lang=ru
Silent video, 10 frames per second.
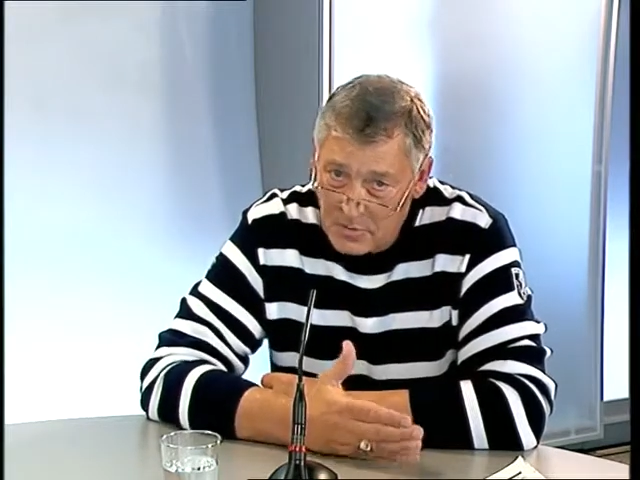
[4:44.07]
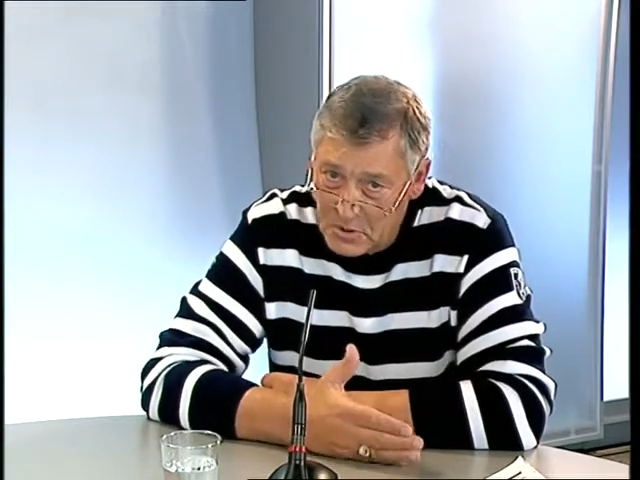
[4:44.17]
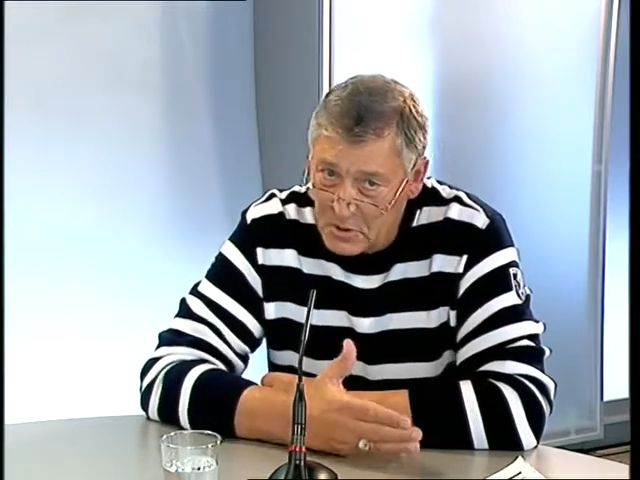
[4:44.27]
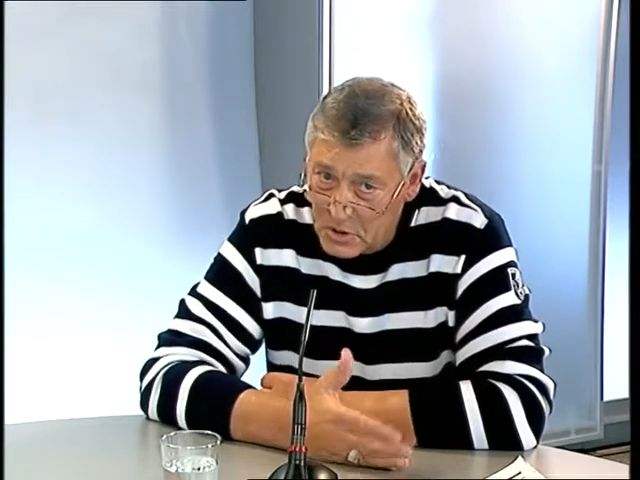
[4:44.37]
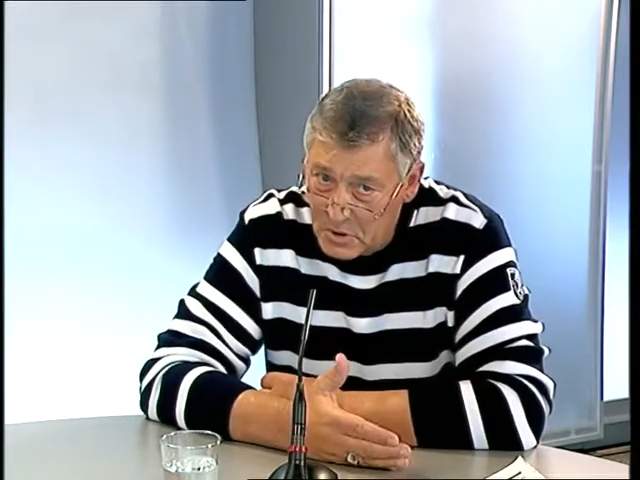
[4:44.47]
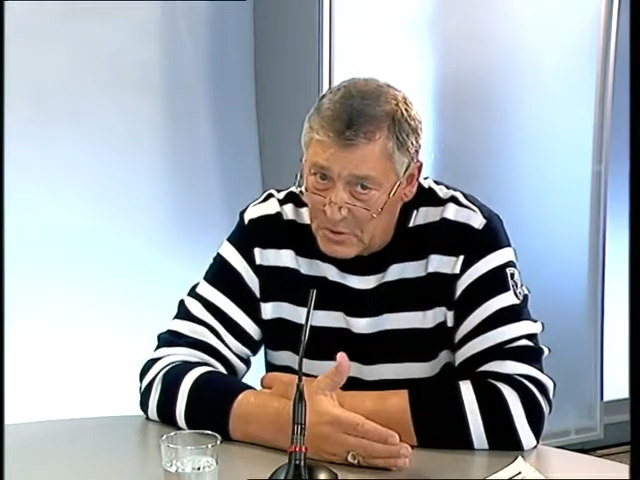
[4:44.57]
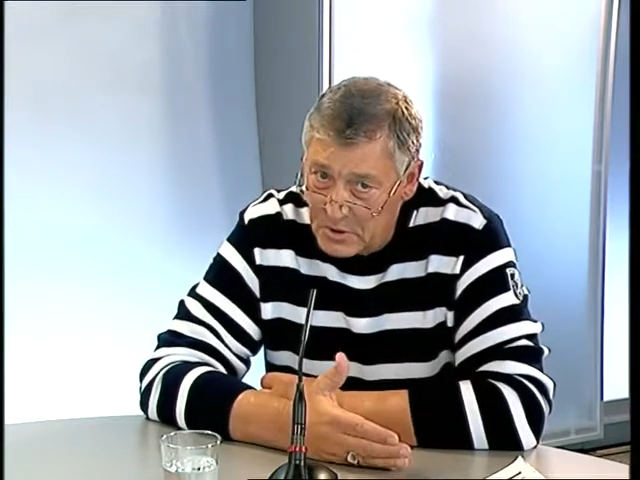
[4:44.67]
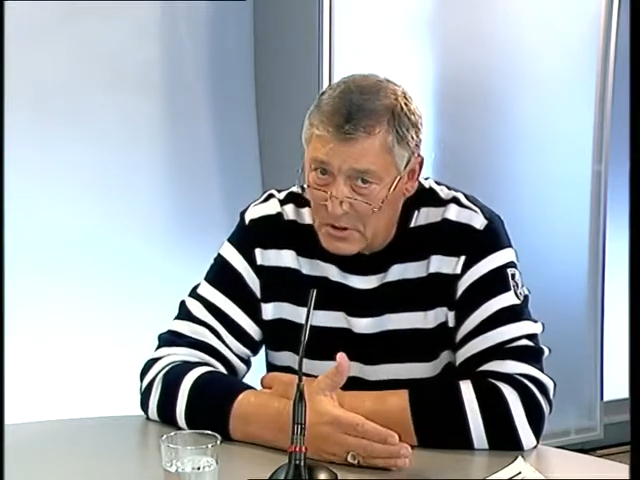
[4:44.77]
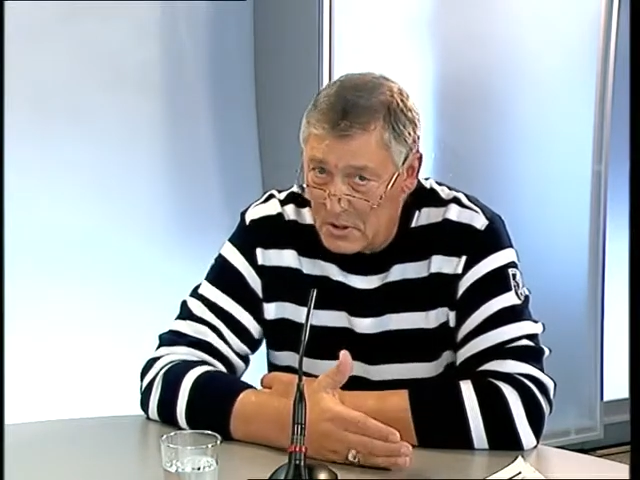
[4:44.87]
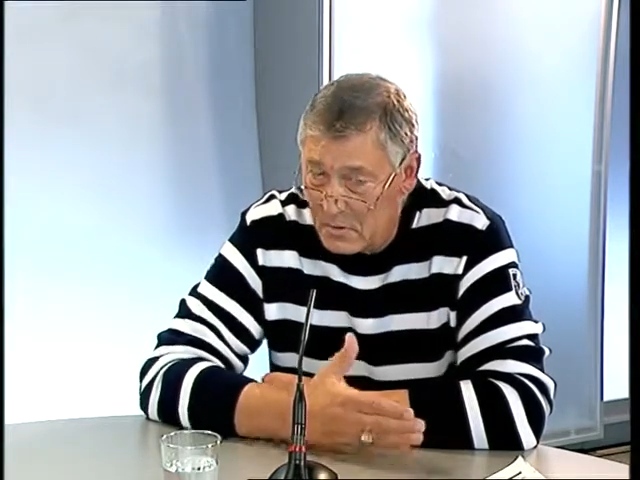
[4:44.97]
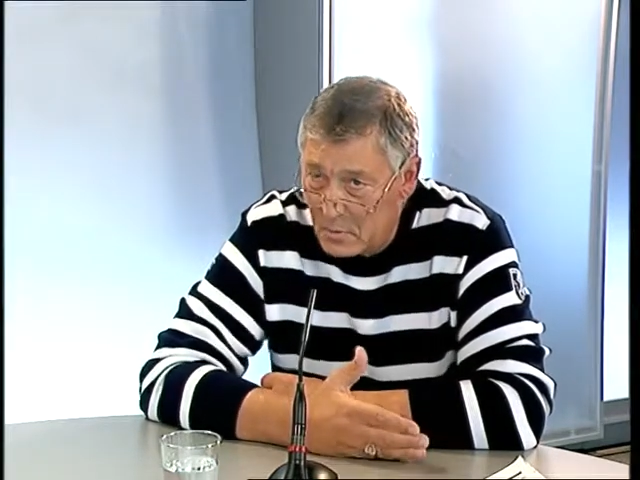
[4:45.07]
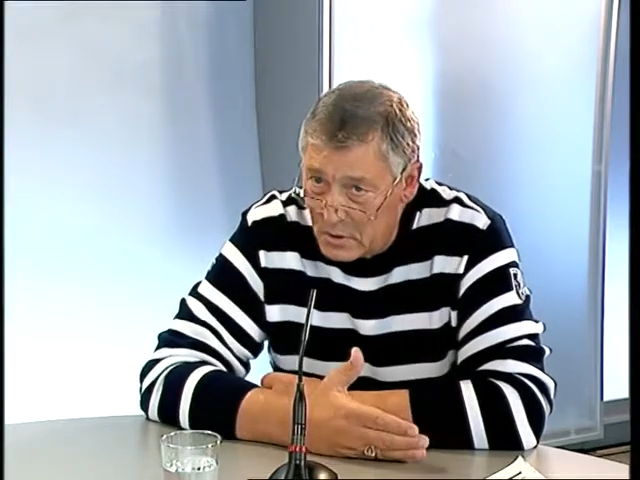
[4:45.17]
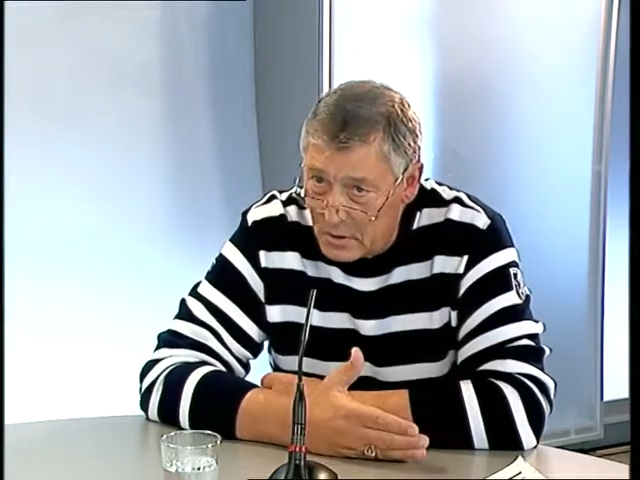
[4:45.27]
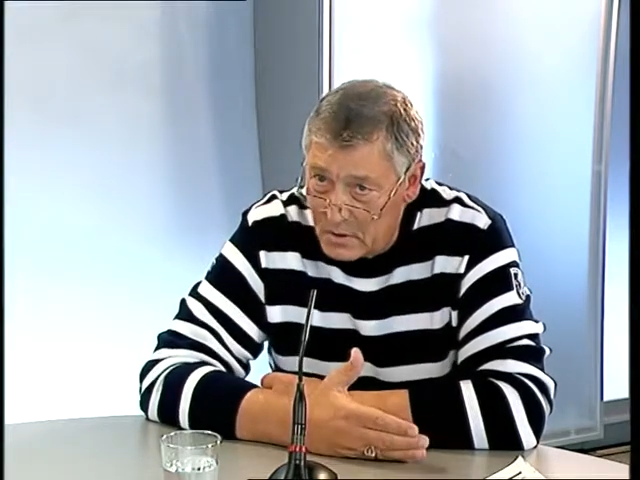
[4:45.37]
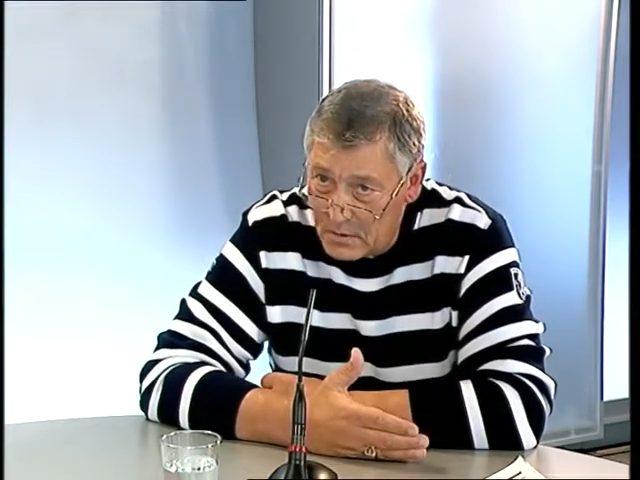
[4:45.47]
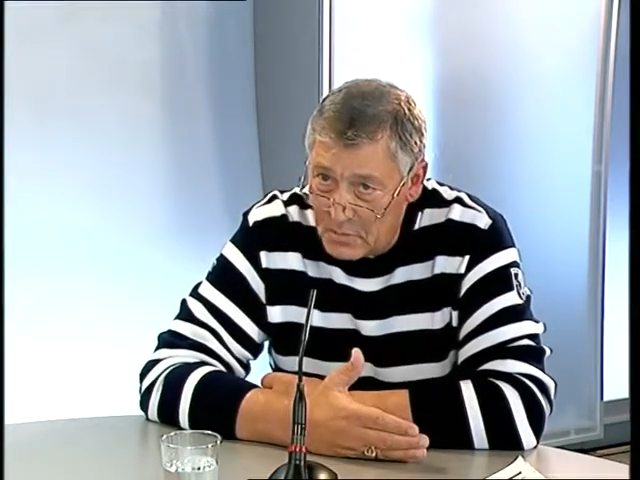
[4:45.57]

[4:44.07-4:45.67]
безошибочно работать,